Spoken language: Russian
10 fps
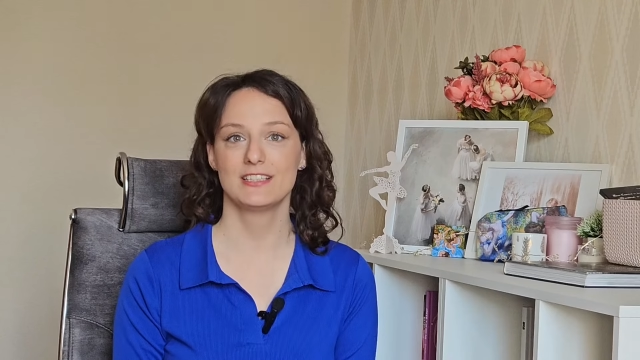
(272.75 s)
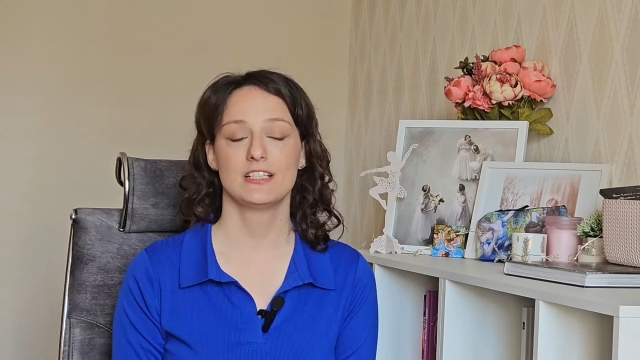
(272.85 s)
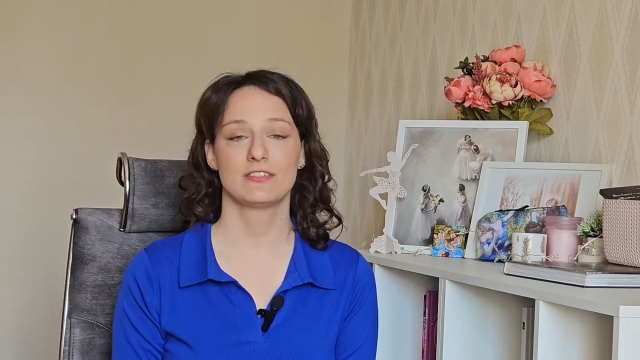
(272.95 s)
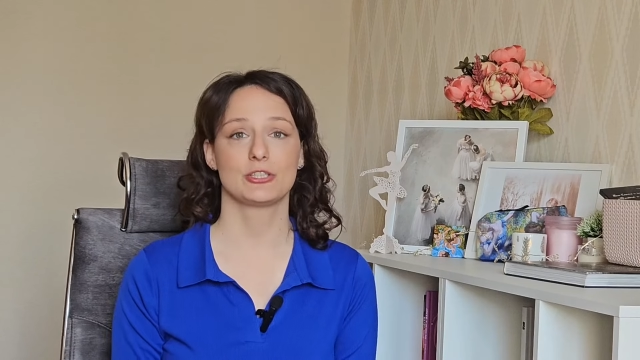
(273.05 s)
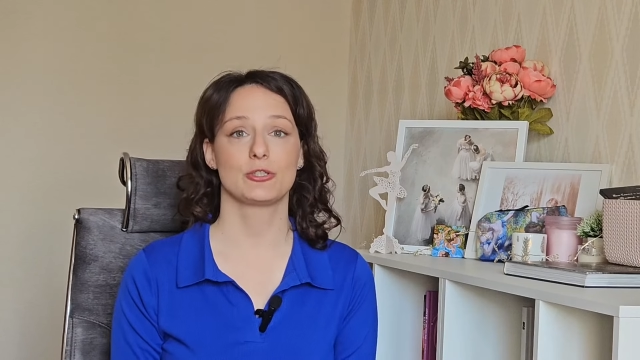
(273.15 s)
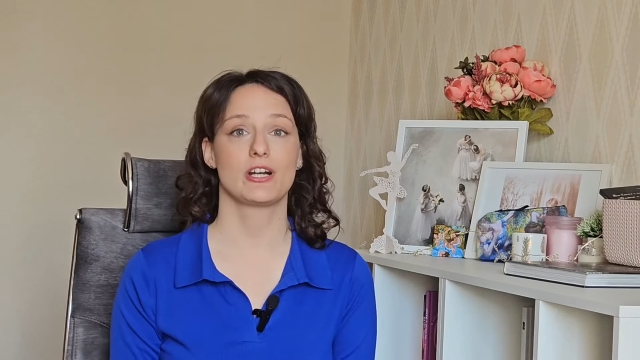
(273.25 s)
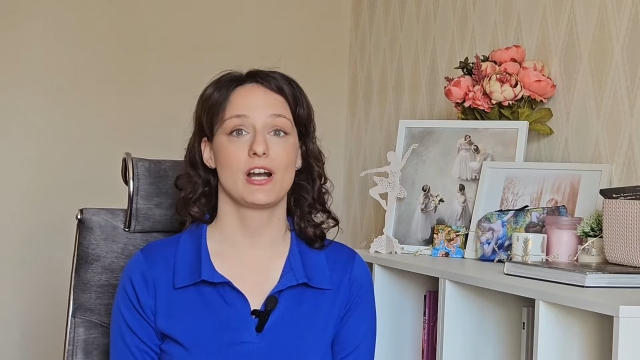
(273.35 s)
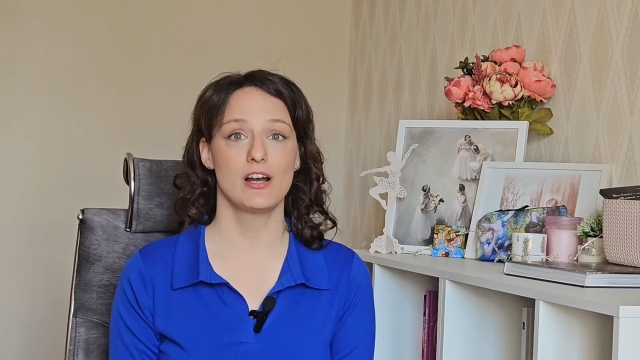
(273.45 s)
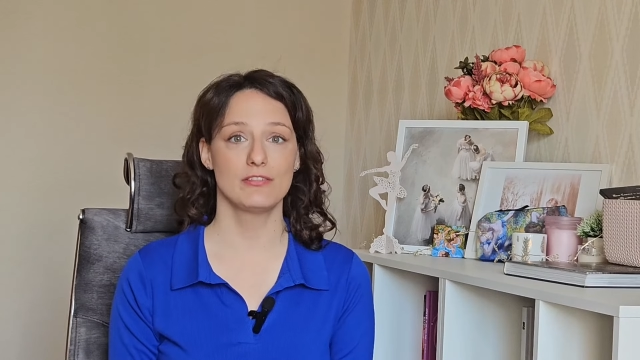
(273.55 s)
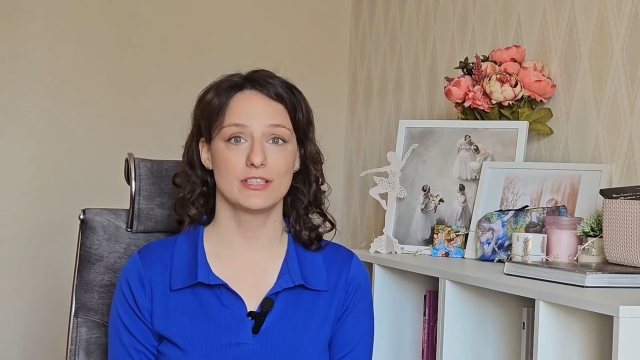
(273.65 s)
где
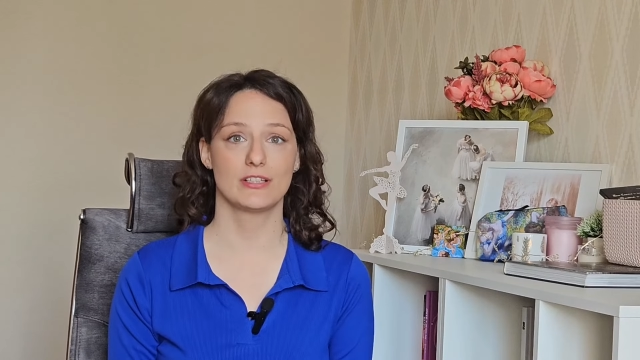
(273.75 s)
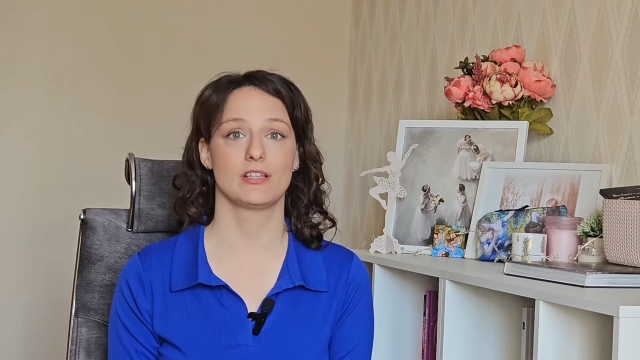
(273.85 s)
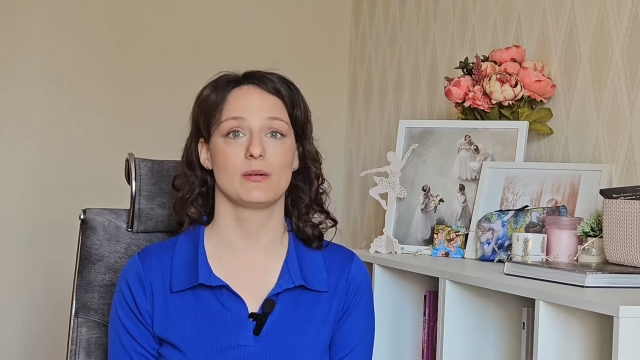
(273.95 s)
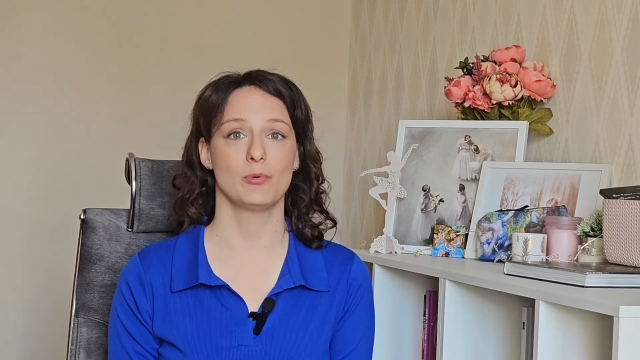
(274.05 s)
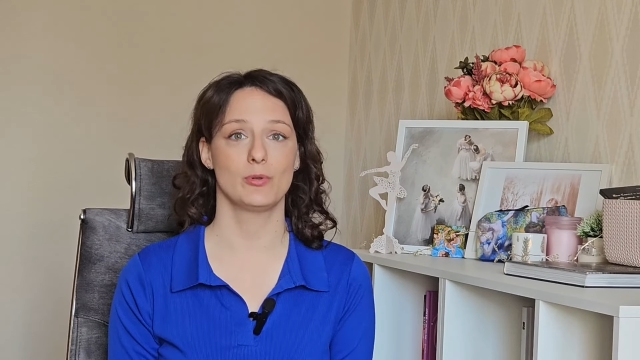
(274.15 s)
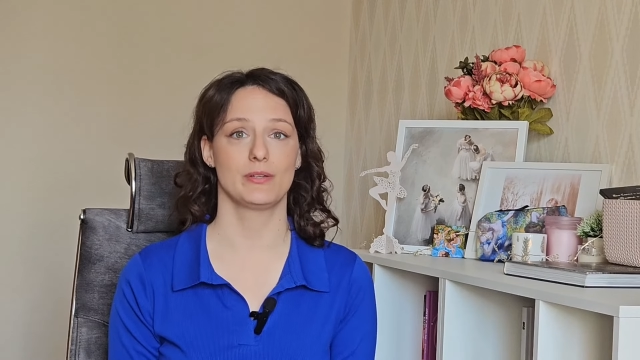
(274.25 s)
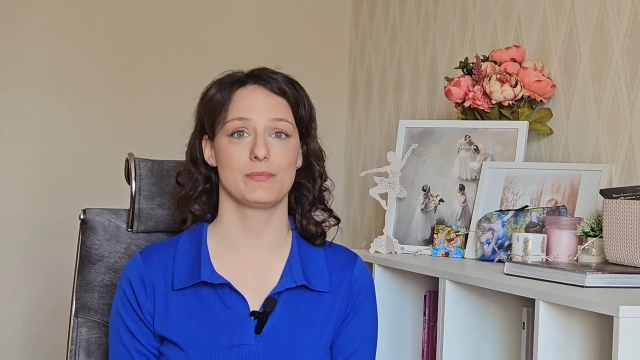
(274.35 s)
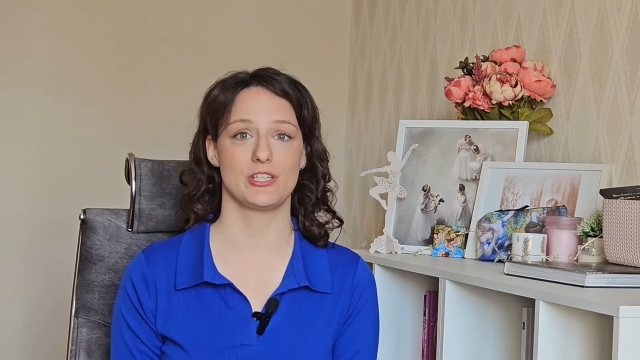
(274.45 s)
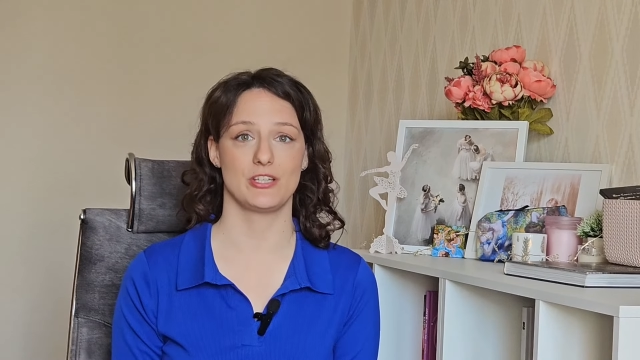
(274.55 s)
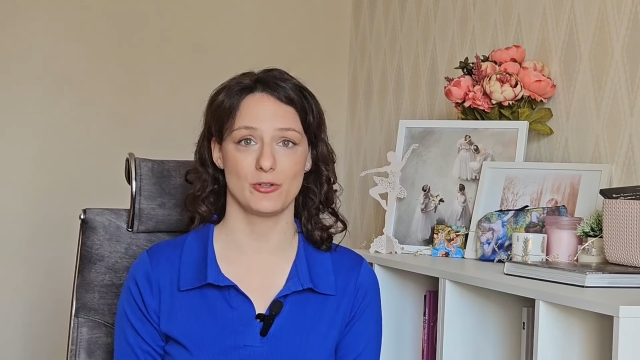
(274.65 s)
авторы на полном
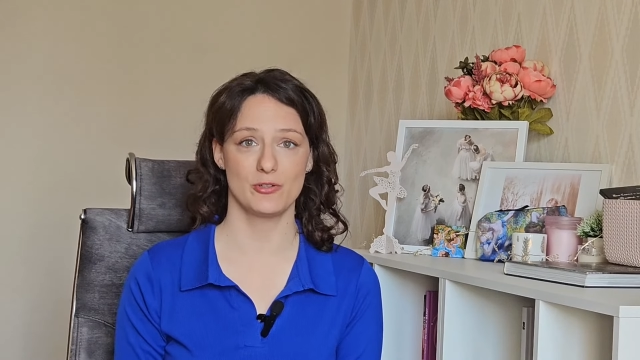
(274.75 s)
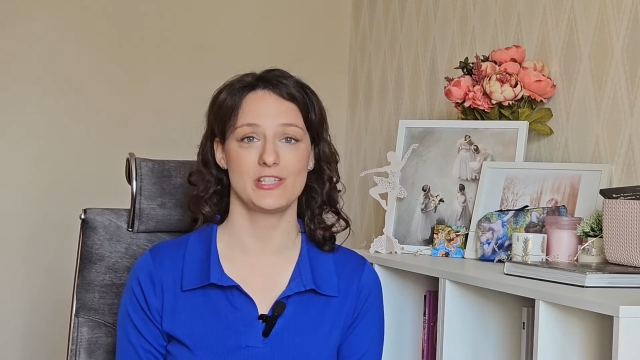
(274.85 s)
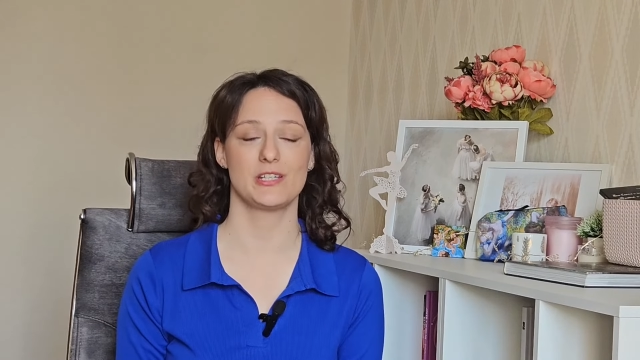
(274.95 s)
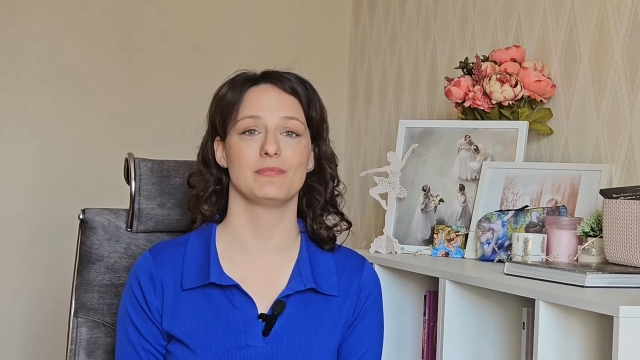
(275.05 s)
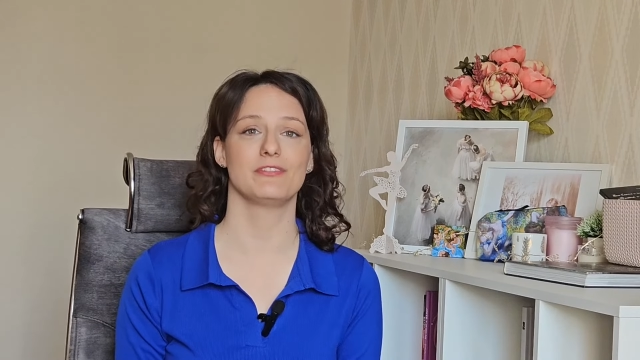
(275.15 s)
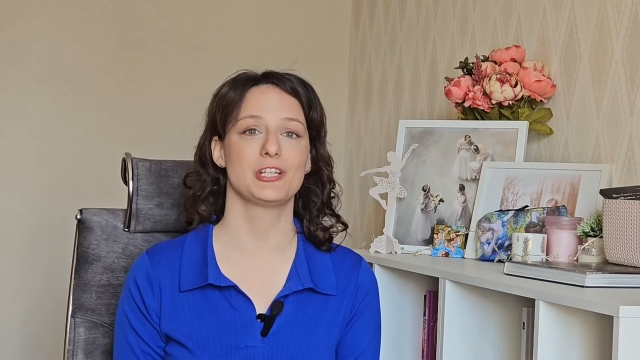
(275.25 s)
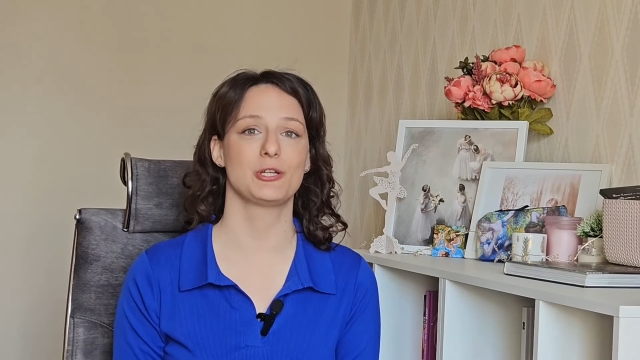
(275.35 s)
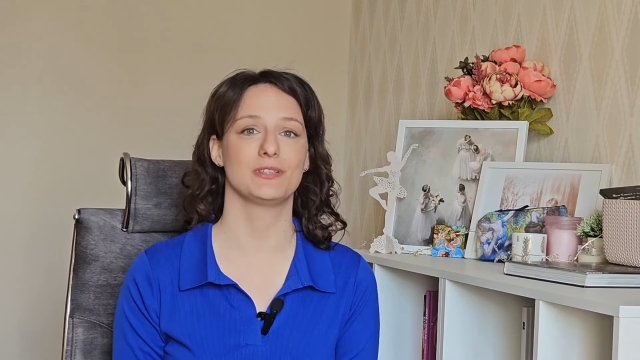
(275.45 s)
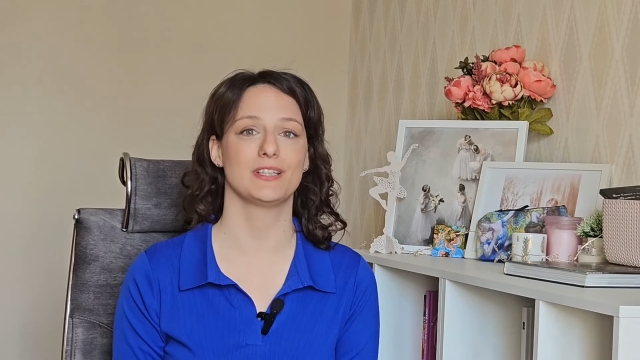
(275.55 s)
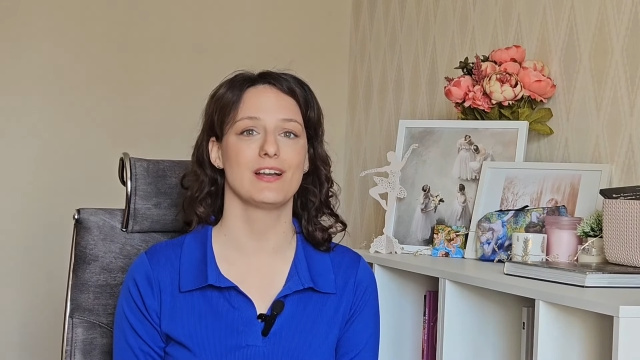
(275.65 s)
серьезе обвиняют
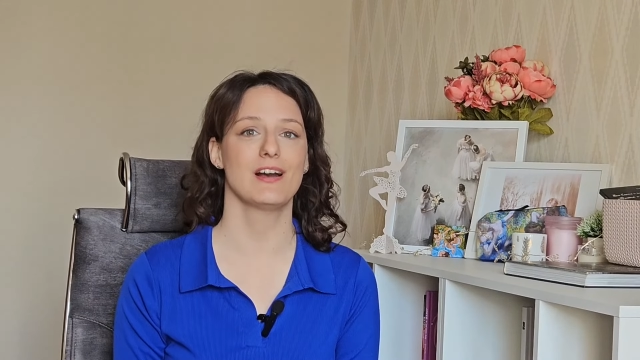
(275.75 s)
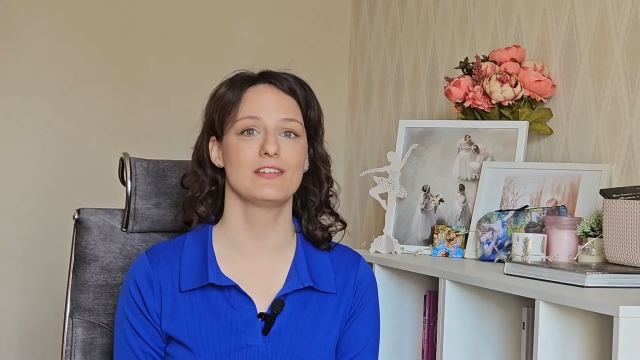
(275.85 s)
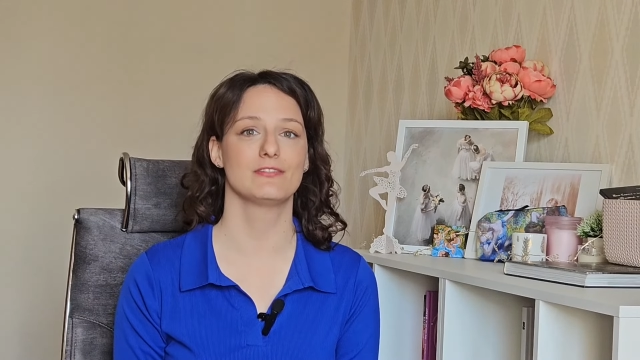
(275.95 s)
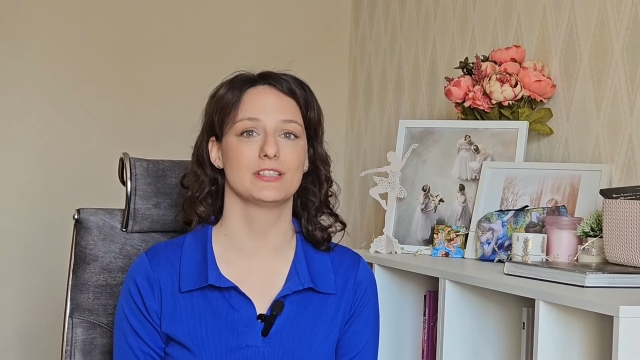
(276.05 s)
Дега в